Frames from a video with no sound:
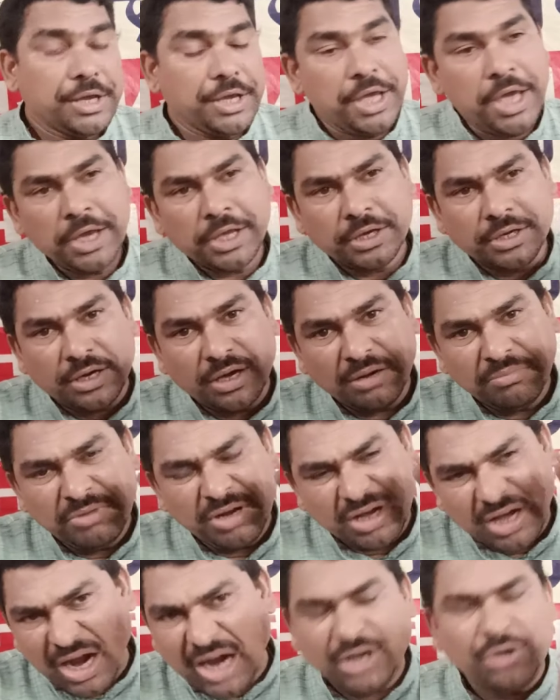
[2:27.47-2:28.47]
एक कर्म
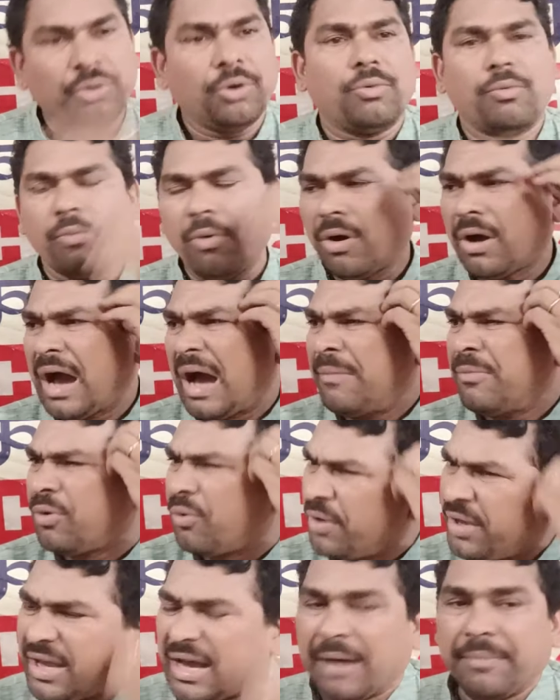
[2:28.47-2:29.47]
काटो वो काम
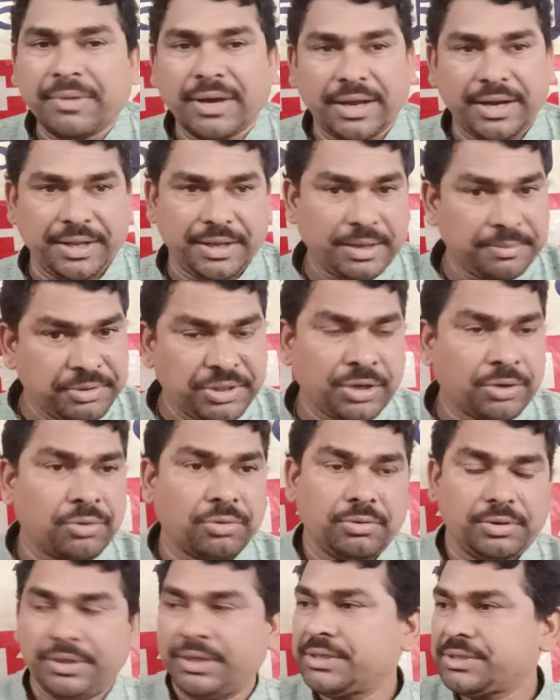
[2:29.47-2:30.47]
कोई काम का नहीं अभी देखो
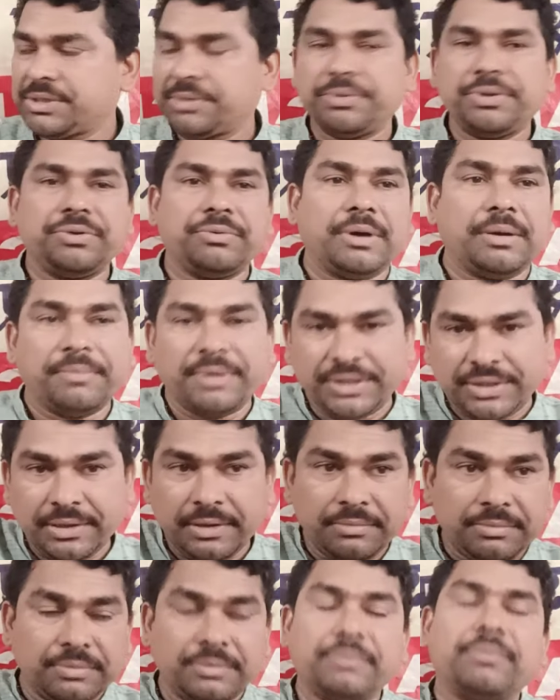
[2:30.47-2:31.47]
ये शिविर हुआ मैं दिल